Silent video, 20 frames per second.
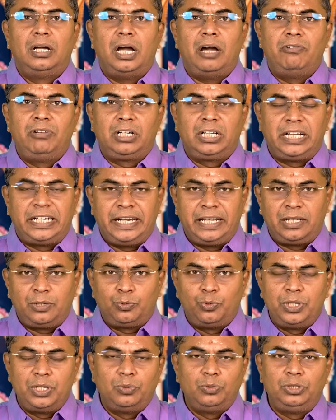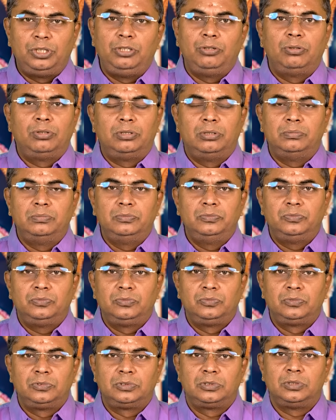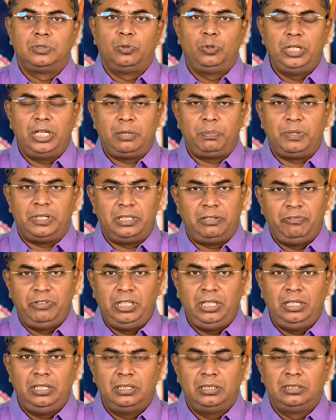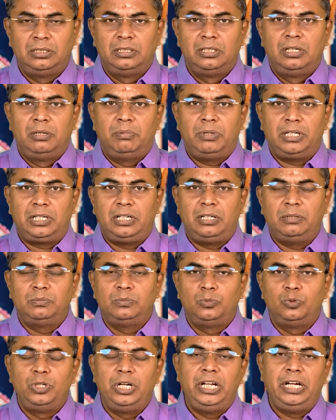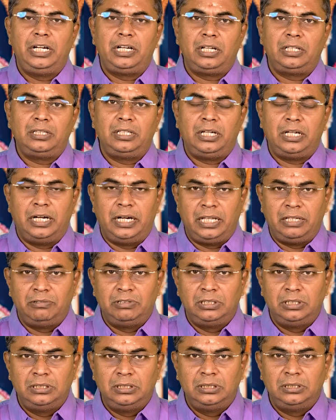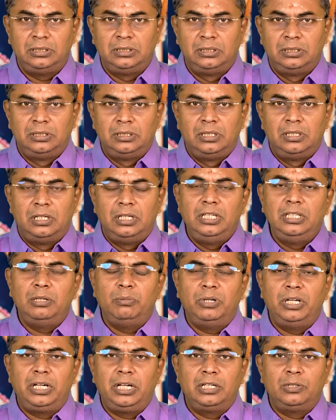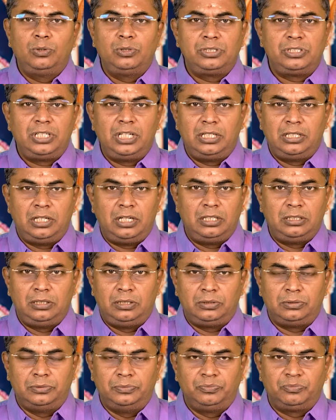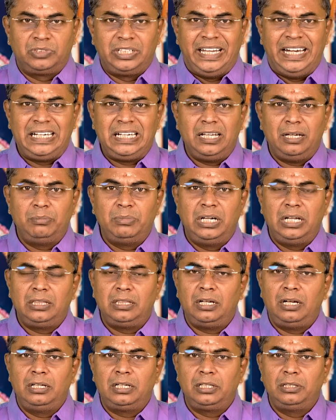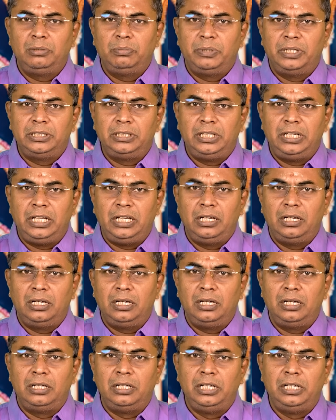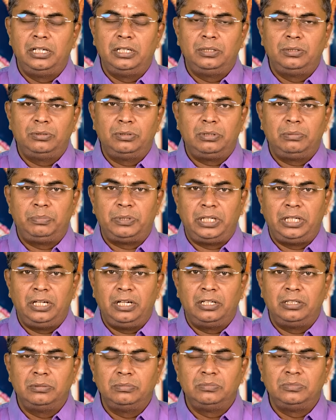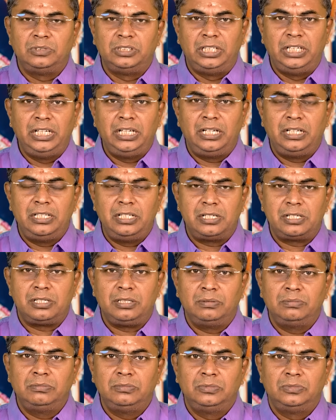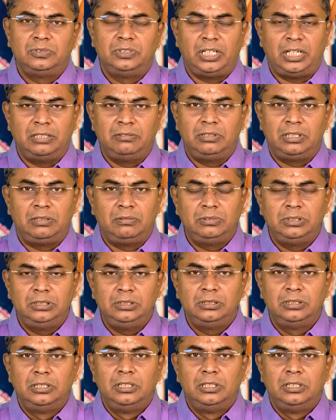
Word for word: அவருக்கு கிடைக்கக்கூடிய உத்தியோகம் உயர் பதவி பட்டம் முன்னேற்றத்துக்கு அடைவது இந்த மாதிரியான ஒரு சில நல்லது இருக்கும் எட்டாம் இடத்துல இருந்து பார்த்துட்டிங்கன்னா நீண்ட தூர பிரயாணம் திடீர் அதிர்ஷ்டம் தனவரவு